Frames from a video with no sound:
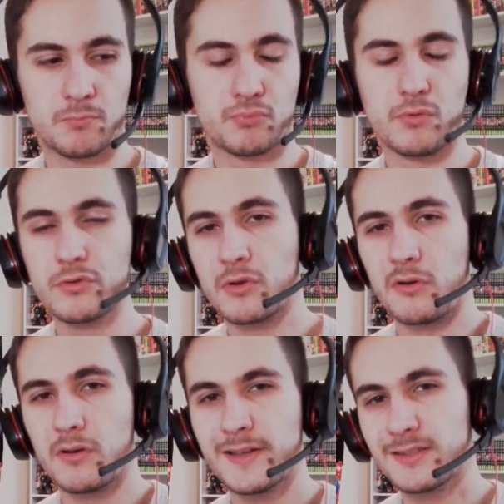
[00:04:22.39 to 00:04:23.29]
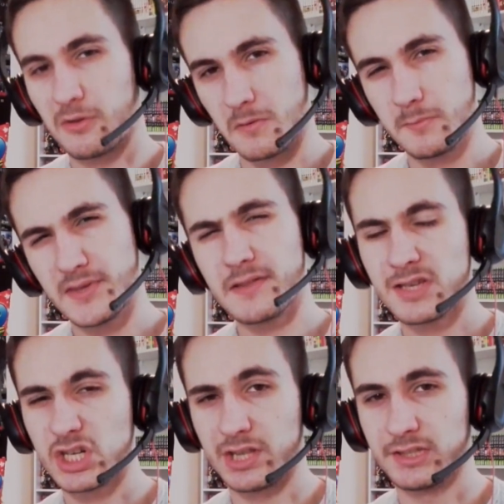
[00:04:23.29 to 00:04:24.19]
pour autant être bien
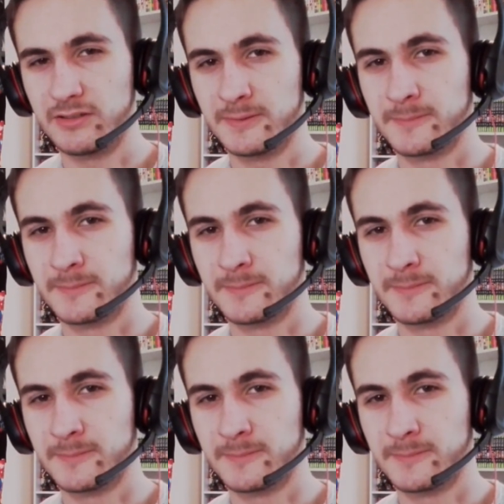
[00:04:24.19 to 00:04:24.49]
acharné.